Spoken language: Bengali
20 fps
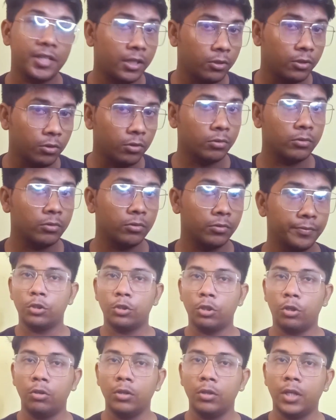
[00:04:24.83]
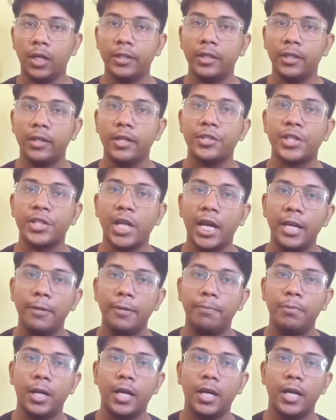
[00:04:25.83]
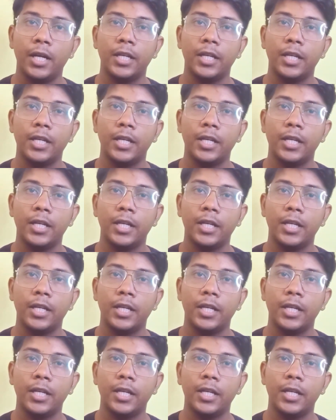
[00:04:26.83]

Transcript: গান করতো তখনকার দিনে সাহেবরা